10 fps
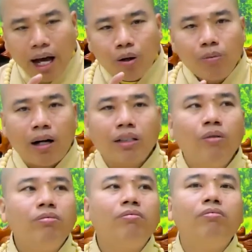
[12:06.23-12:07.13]
đạo mặt
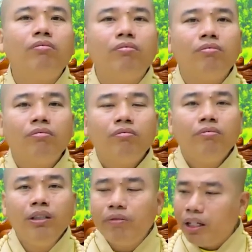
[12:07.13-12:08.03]
đúng
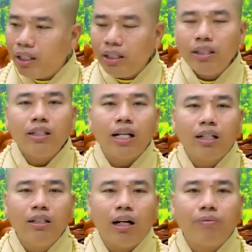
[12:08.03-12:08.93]
quý vị là
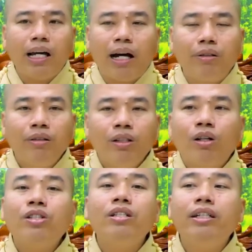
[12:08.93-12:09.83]
người học đạo
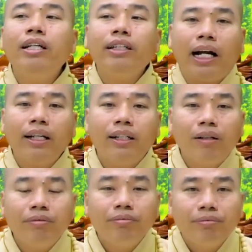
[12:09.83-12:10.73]
có sự kiên nhẫn hay
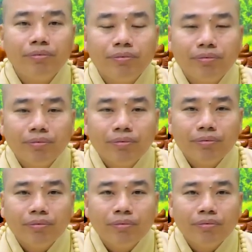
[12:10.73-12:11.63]
không
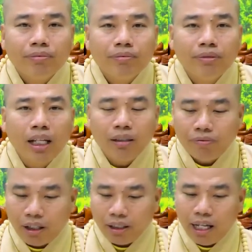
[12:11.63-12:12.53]
nên
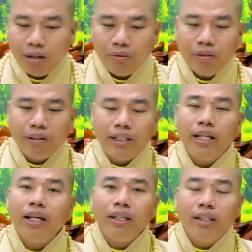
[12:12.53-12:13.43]
phật giáo quý vị
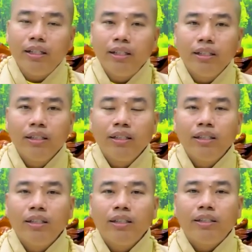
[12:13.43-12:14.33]
để ý
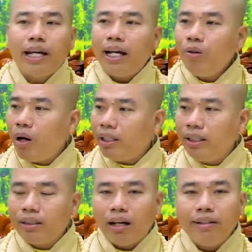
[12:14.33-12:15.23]
trải qua
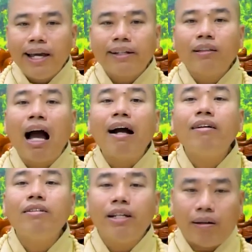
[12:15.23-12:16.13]
những thời gian
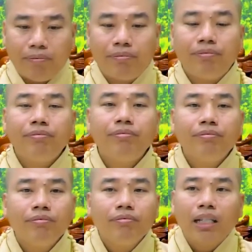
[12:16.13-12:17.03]
thăng trầm
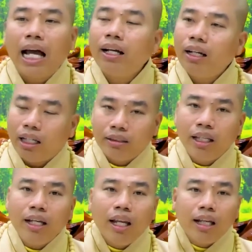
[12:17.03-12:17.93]
thăng là
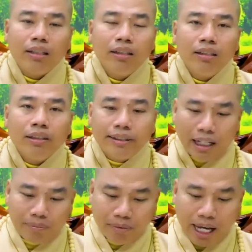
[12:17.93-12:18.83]
tiến lên
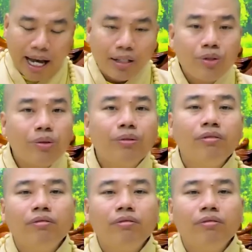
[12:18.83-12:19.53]
trầm là hạ xuống